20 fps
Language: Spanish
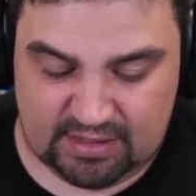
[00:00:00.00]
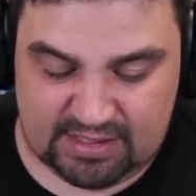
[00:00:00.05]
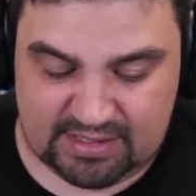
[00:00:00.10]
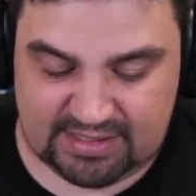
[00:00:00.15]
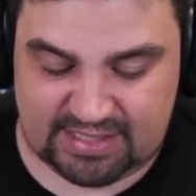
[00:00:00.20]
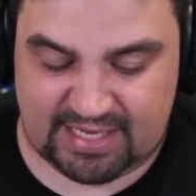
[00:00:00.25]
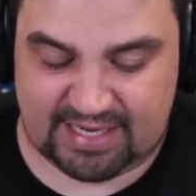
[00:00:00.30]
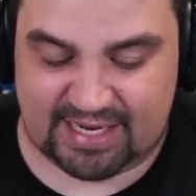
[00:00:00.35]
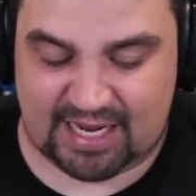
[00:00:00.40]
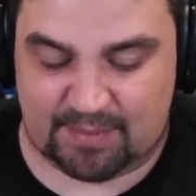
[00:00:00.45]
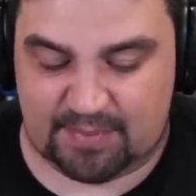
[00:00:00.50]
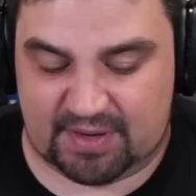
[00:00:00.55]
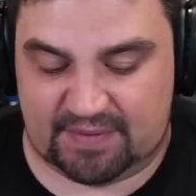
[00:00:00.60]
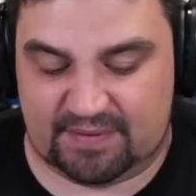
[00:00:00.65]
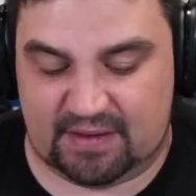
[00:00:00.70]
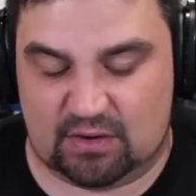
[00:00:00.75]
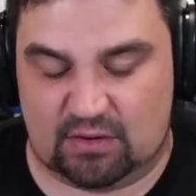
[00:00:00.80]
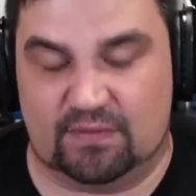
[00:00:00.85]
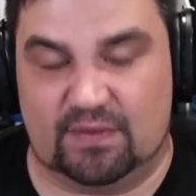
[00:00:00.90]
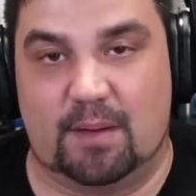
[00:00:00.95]
tiene que
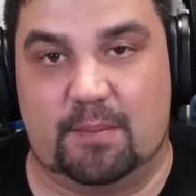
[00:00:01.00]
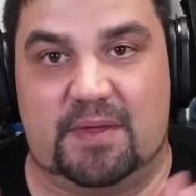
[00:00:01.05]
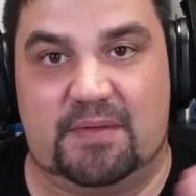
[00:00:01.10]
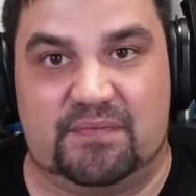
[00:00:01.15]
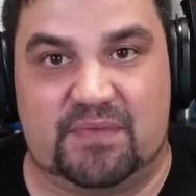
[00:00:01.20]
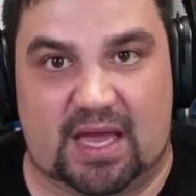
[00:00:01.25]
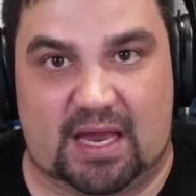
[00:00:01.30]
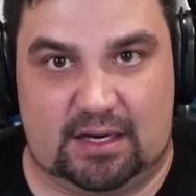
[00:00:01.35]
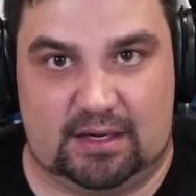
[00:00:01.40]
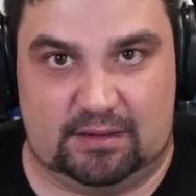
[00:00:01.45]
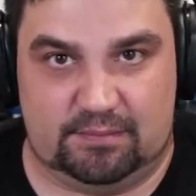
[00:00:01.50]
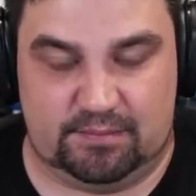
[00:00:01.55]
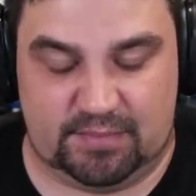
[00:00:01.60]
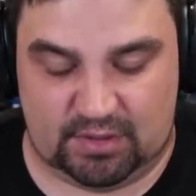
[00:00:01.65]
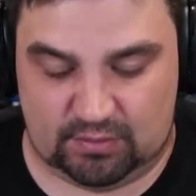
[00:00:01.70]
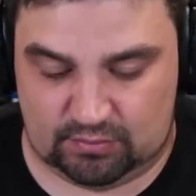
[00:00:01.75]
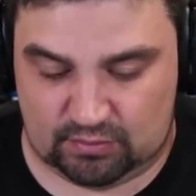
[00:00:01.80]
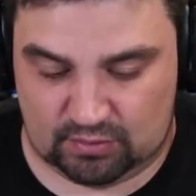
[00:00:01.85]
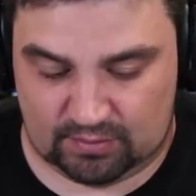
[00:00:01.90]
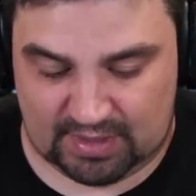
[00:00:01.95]
aprender onda mental
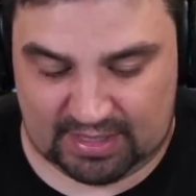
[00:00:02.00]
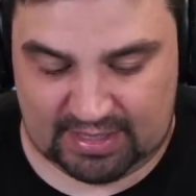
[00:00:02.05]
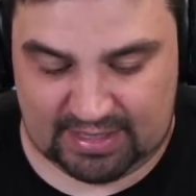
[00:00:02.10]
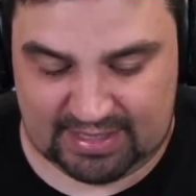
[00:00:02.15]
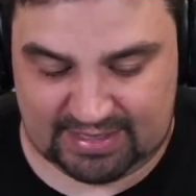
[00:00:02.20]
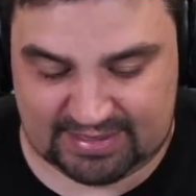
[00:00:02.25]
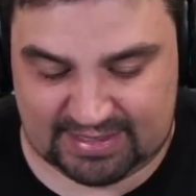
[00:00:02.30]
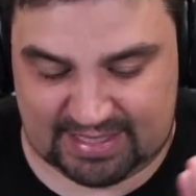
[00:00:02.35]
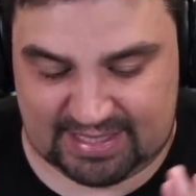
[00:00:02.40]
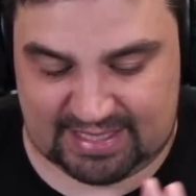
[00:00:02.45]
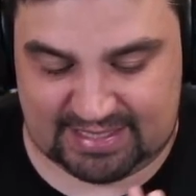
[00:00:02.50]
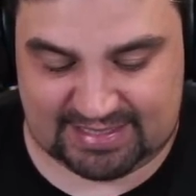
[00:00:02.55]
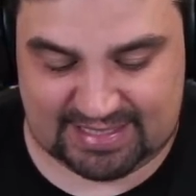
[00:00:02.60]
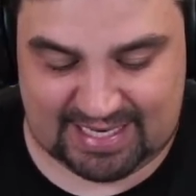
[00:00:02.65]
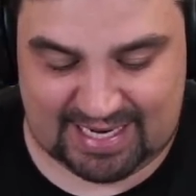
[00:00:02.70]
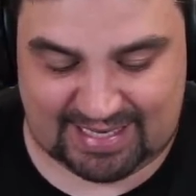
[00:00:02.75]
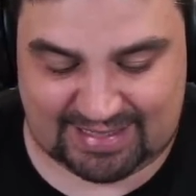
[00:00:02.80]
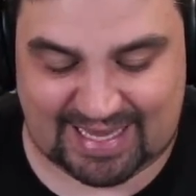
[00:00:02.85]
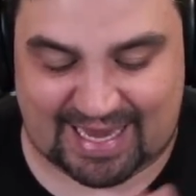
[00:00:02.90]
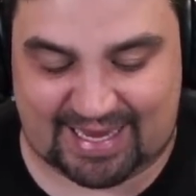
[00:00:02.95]
Mewtwo, ¿vale? Es el,
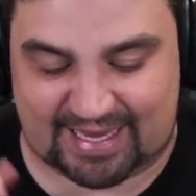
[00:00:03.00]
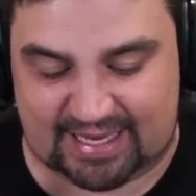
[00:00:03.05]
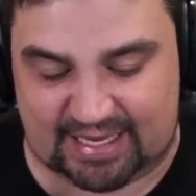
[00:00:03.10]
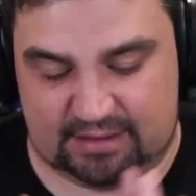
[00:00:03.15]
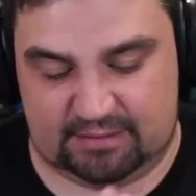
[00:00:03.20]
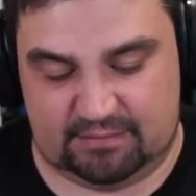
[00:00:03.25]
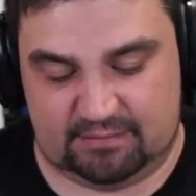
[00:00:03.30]
ataque.